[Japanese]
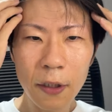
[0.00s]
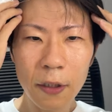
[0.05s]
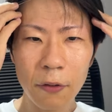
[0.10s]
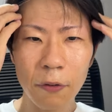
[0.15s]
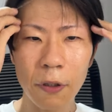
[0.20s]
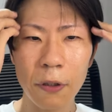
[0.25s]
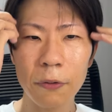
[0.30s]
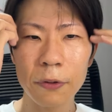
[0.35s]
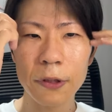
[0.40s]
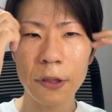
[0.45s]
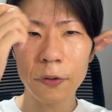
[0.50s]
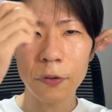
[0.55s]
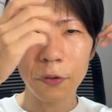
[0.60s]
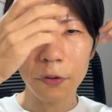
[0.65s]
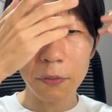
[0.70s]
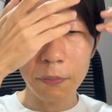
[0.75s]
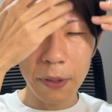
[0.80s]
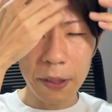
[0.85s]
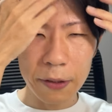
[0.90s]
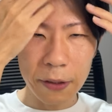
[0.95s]
これをちょっと
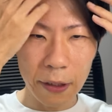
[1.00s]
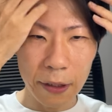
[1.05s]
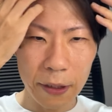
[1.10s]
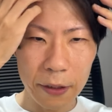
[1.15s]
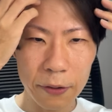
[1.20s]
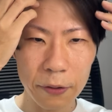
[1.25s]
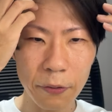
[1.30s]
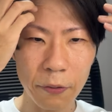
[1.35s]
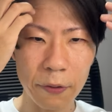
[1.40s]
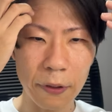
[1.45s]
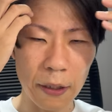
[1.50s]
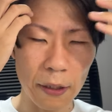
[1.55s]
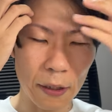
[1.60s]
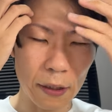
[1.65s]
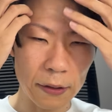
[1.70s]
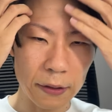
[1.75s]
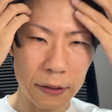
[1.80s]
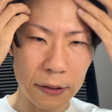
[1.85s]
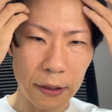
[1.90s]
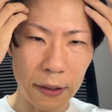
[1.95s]
埋められるような
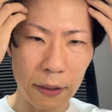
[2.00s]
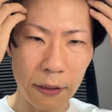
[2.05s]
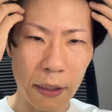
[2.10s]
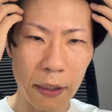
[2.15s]
感じで